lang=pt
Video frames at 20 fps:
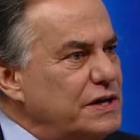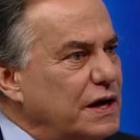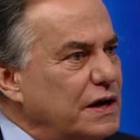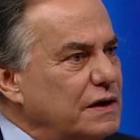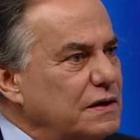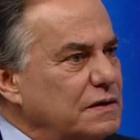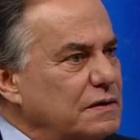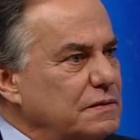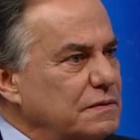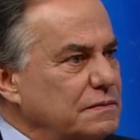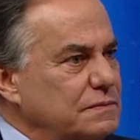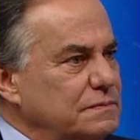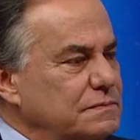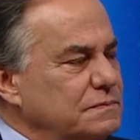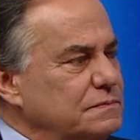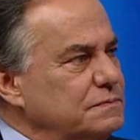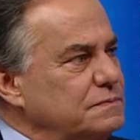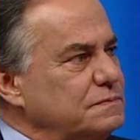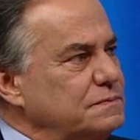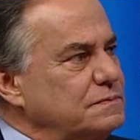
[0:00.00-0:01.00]
Uhum.
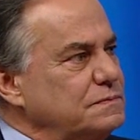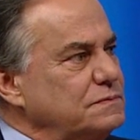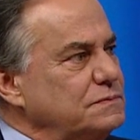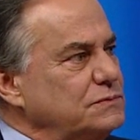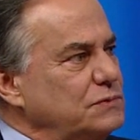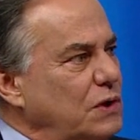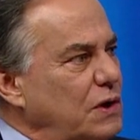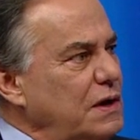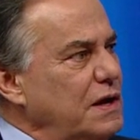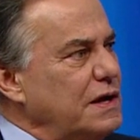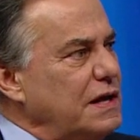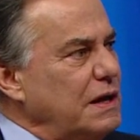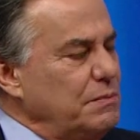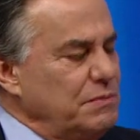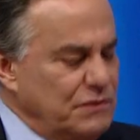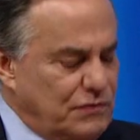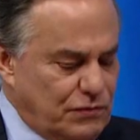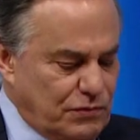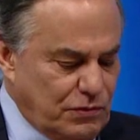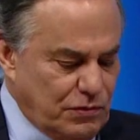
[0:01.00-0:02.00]
Olha que
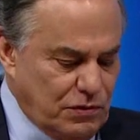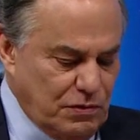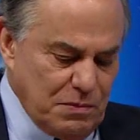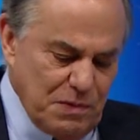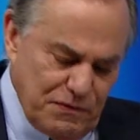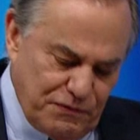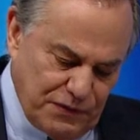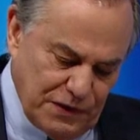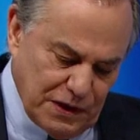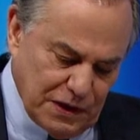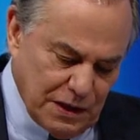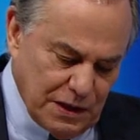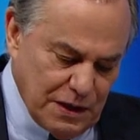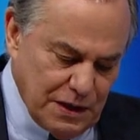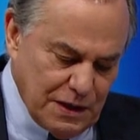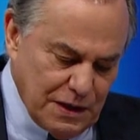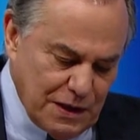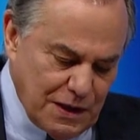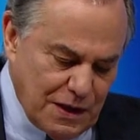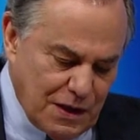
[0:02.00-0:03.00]
absurdo. Enfim,
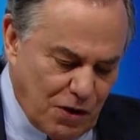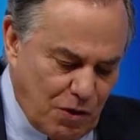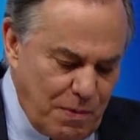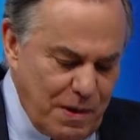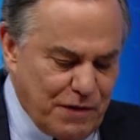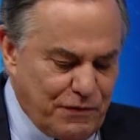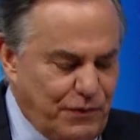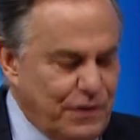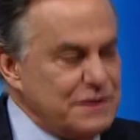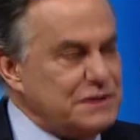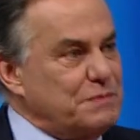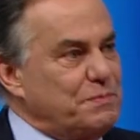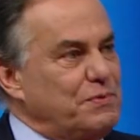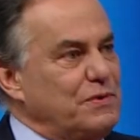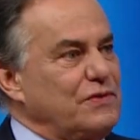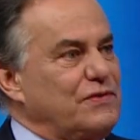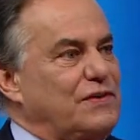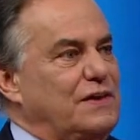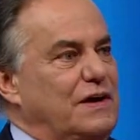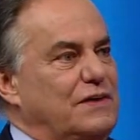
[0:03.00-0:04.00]
como é que foi esse
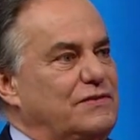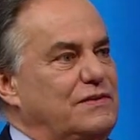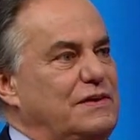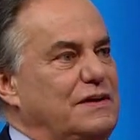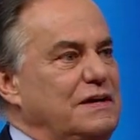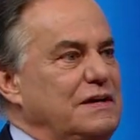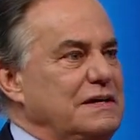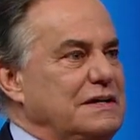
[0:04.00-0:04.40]
processo de,